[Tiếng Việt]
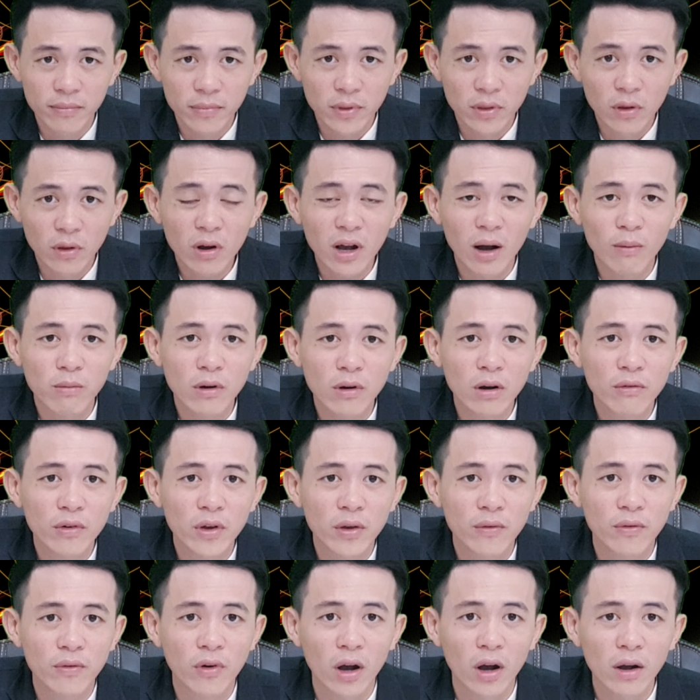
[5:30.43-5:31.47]
nó không có
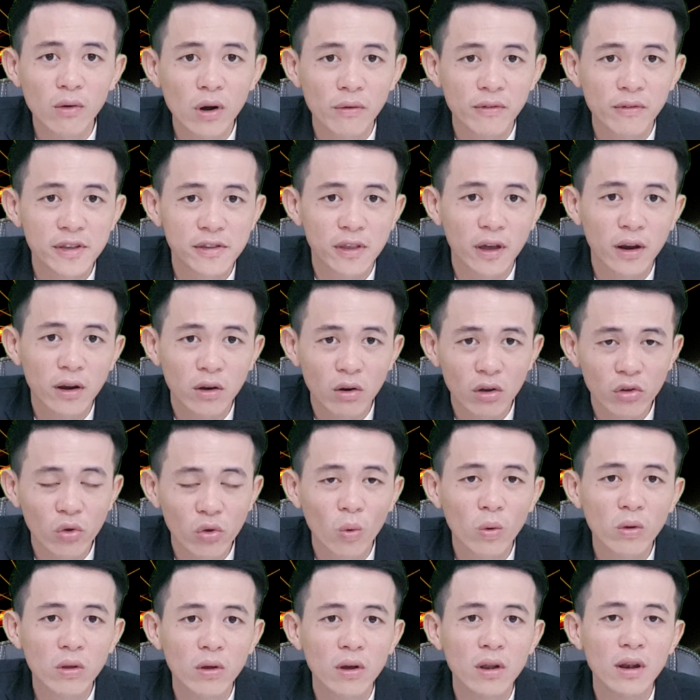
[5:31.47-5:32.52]
vi khuẩn mà vi sinh nó
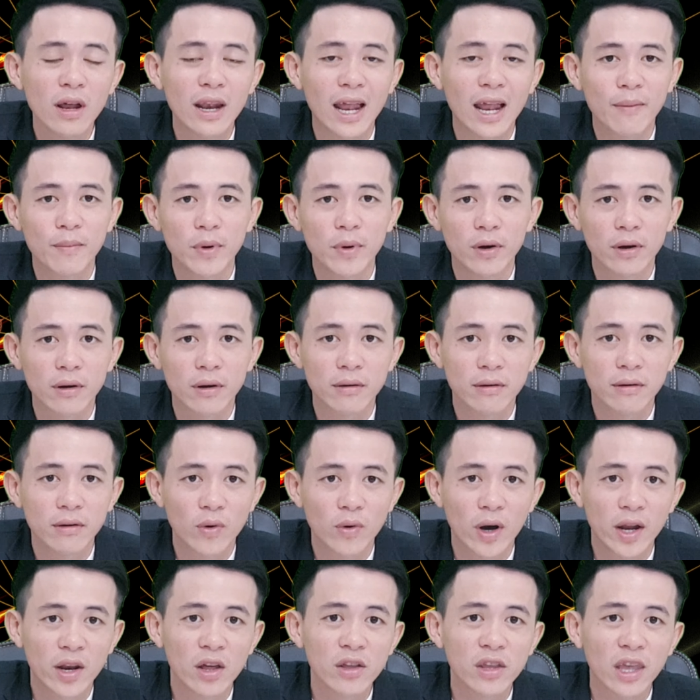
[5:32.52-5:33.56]
xuống dưới nó làm được
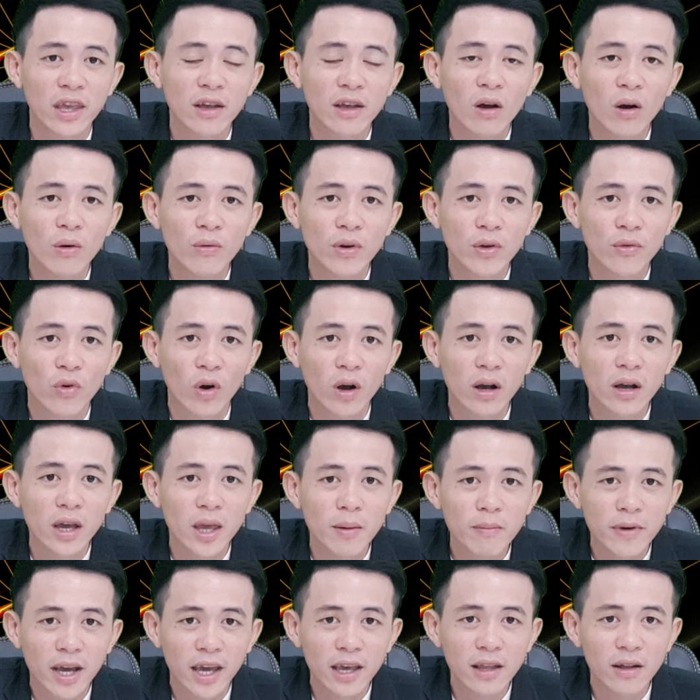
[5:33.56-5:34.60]
và nó chỉ có vi khuẩn
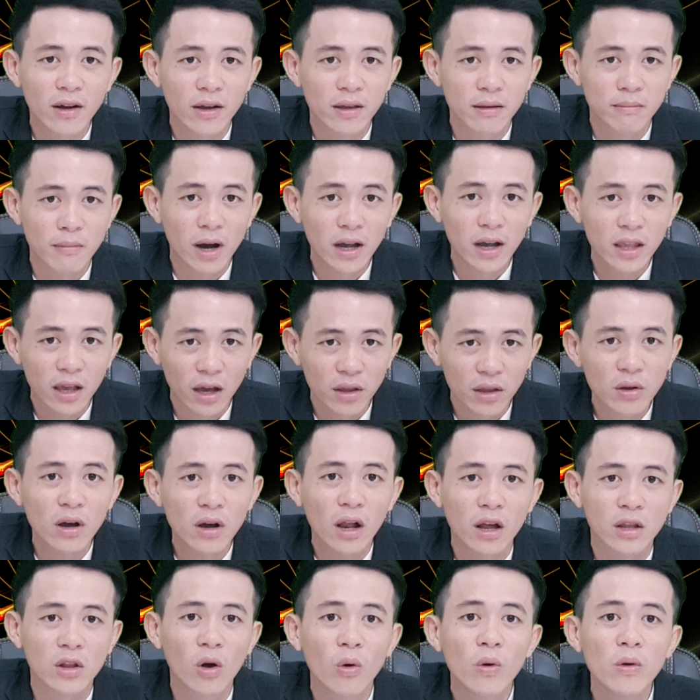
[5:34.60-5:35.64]
yếm khí thôi bởi vì ở dưới
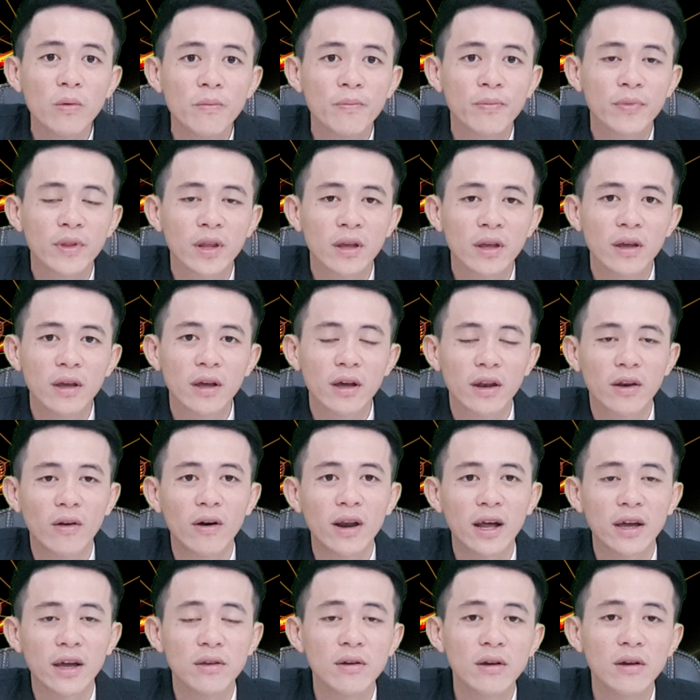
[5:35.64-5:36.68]
là thúi
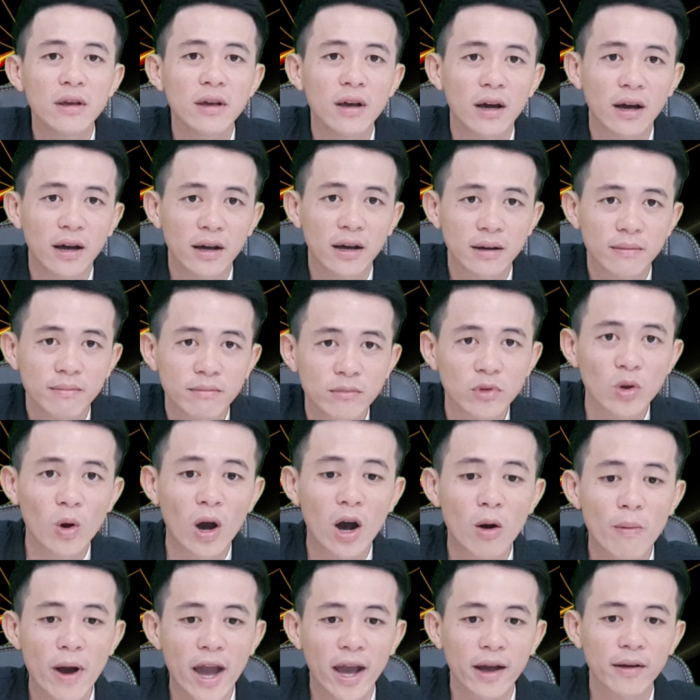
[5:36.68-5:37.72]
đó là dưới um, do
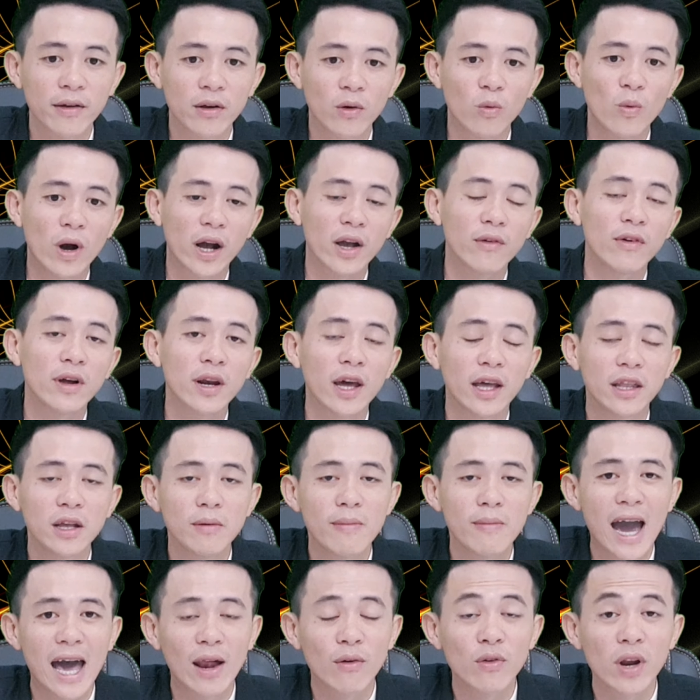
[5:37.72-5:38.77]
ao bạc và cái vấn đề thứ
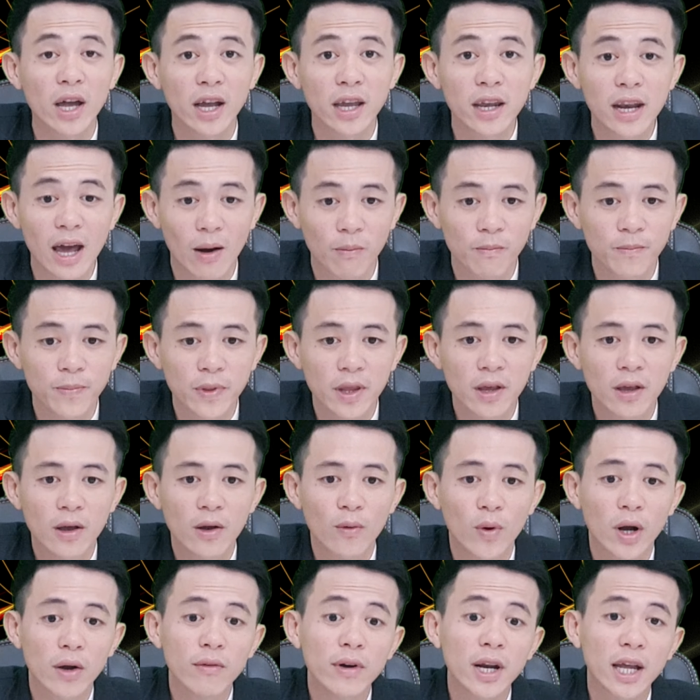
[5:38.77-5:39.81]
ba vấn đề khí độc
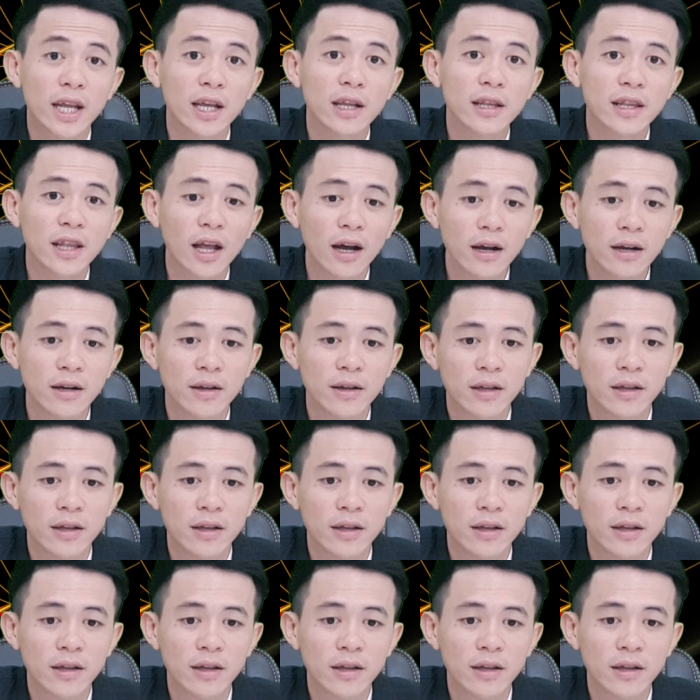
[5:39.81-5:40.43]
và cái vấn đề thứ tư